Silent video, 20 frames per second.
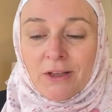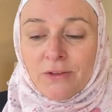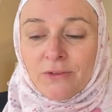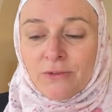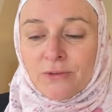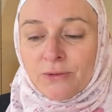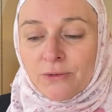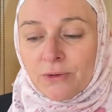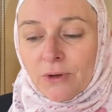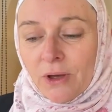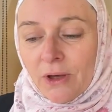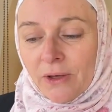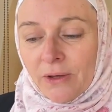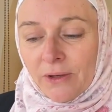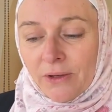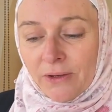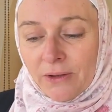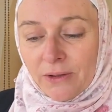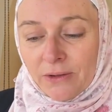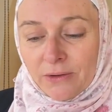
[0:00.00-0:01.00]
sur
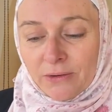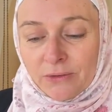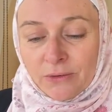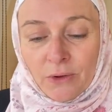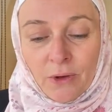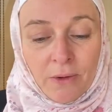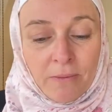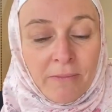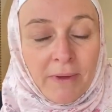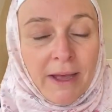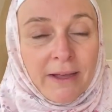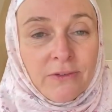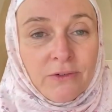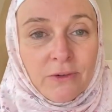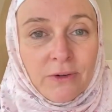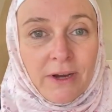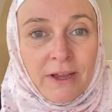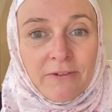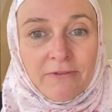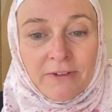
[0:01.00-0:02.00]
euh, une remarque
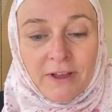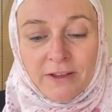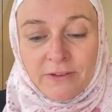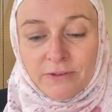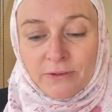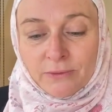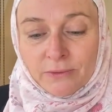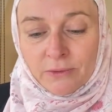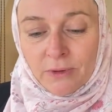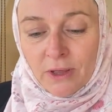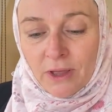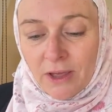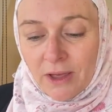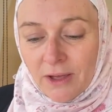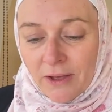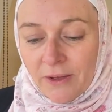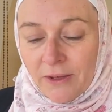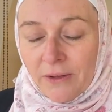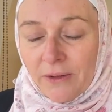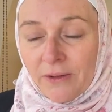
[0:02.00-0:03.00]
sur la façon
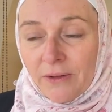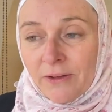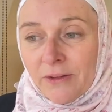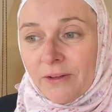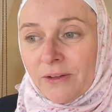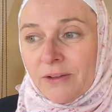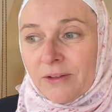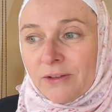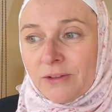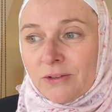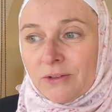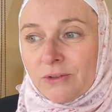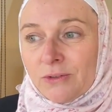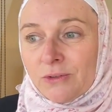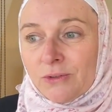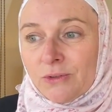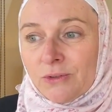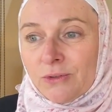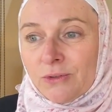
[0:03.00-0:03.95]
euh, de,